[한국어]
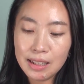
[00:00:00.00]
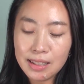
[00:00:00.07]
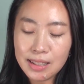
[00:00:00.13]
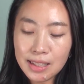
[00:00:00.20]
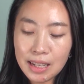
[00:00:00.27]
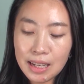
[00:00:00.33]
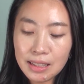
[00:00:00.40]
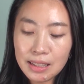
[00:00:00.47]

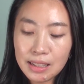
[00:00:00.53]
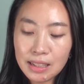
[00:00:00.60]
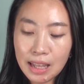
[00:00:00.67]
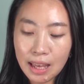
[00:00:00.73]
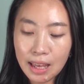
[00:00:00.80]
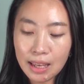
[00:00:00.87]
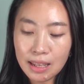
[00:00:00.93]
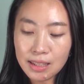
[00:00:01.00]
시간을
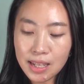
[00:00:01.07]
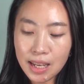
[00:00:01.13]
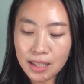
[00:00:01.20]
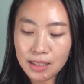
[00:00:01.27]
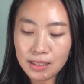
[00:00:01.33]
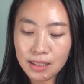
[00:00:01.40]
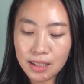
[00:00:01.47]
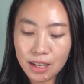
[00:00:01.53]
내 제
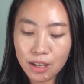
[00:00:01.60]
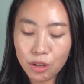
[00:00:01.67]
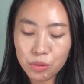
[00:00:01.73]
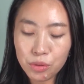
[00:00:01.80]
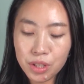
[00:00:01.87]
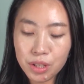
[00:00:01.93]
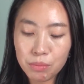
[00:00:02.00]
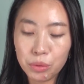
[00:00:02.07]
글을
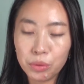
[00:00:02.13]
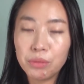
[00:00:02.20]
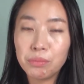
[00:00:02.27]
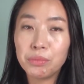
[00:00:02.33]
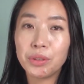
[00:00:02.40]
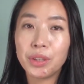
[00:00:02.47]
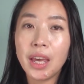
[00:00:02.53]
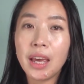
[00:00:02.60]
읽어주신 모든
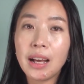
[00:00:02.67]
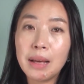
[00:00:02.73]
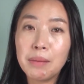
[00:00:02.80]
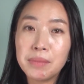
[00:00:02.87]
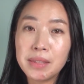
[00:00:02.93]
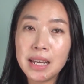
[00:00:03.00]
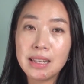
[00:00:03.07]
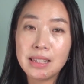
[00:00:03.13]
분께
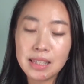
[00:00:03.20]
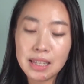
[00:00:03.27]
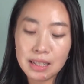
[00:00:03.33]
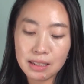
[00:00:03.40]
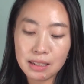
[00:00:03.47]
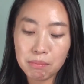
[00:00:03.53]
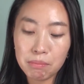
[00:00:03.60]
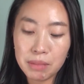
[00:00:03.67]
감사
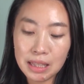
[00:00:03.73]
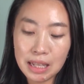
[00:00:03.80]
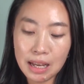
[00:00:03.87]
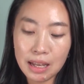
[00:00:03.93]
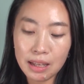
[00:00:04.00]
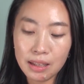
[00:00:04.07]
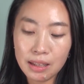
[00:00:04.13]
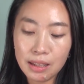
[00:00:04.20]

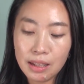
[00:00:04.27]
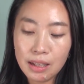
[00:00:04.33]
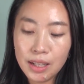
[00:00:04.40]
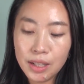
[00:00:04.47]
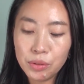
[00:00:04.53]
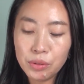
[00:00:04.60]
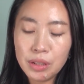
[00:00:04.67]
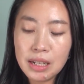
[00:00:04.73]
인사드립니다.
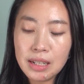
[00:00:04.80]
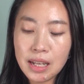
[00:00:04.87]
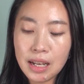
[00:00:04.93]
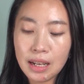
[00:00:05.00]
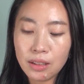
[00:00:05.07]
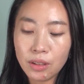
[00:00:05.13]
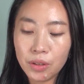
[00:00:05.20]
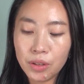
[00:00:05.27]
훗날
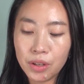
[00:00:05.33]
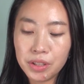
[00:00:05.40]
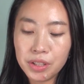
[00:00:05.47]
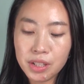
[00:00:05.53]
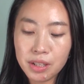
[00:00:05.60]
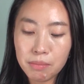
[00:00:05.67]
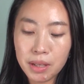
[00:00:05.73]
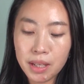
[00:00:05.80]
제가 더
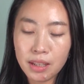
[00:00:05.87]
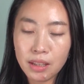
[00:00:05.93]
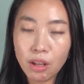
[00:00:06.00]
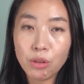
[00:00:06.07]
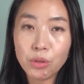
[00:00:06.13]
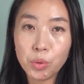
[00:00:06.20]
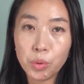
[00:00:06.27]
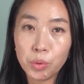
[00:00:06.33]
열심히
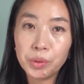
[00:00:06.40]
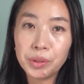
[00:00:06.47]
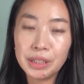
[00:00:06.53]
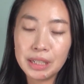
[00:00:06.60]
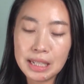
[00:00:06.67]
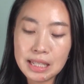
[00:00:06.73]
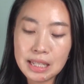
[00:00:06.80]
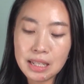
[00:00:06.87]
더 좋은
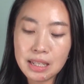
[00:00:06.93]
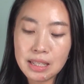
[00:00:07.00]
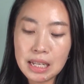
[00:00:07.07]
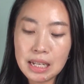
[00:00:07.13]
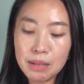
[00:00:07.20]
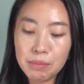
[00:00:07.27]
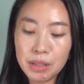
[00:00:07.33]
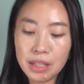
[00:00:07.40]
글을 쓰는
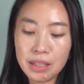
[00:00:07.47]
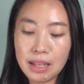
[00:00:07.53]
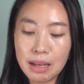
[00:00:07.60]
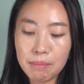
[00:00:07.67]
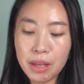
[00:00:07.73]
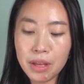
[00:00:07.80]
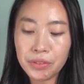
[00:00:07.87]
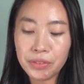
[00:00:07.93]
사람이
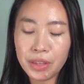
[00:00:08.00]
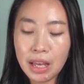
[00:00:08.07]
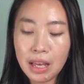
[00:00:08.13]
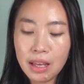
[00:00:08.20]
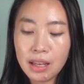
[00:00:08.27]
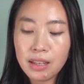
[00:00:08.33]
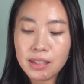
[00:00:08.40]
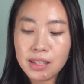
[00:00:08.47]
된다면
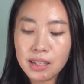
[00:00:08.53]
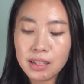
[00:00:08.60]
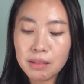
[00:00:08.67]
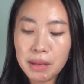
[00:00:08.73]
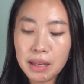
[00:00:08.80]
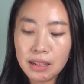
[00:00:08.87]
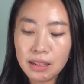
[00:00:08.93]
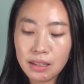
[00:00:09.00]

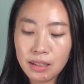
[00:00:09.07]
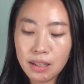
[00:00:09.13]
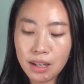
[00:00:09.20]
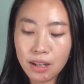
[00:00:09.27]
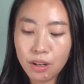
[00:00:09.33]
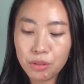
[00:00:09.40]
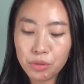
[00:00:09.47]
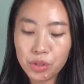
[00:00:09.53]
지금의 글을
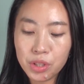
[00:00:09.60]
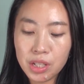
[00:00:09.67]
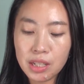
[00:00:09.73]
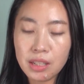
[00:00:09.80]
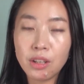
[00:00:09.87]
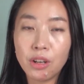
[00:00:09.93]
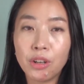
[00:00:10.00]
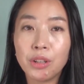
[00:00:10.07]

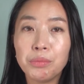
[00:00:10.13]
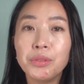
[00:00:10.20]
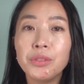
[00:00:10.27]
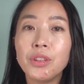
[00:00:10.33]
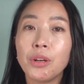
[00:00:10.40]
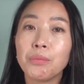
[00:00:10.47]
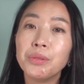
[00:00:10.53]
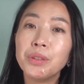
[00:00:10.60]
읽어주신 여러분
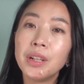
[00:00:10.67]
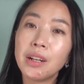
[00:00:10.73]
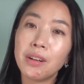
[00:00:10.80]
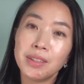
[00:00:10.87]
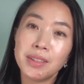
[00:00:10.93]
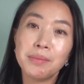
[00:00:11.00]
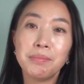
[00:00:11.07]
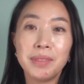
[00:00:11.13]
덕분일
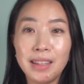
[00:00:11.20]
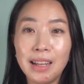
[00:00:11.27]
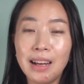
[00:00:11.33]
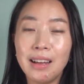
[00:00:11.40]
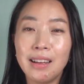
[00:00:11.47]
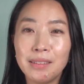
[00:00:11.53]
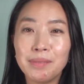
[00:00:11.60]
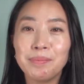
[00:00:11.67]
것입니다.
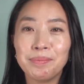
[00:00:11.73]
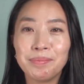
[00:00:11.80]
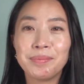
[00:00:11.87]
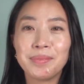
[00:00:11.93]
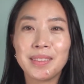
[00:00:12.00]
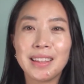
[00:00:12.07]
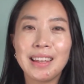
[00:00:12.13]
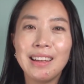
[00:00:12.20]

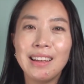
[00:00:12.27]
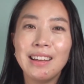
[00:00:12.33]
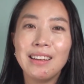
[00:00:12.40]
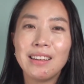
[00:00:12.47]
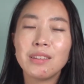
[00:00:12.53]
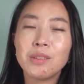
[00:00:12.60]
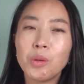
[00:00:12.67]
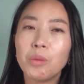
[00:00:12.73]

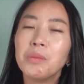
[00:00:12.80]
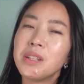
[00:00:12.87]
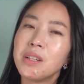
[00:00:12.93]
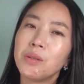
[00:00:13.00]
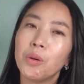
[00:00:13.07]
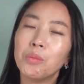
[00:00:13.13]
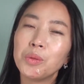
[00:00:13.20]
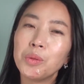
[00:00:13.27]
이게 정말 제
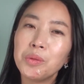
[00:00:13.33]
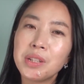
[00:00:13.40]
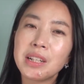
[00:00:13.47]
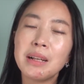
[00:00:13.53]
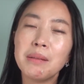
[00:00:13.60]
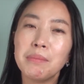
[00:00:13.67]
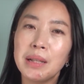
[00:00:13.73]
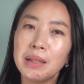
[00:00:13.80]
너무
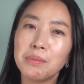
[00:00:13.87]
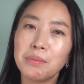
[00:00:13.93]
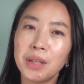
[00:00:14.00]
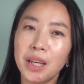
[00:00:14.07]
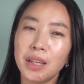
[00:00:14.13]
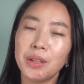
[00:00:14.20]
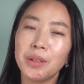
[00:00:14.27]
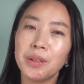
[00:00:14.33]
솔직한
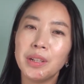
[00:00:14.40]
마음이에요.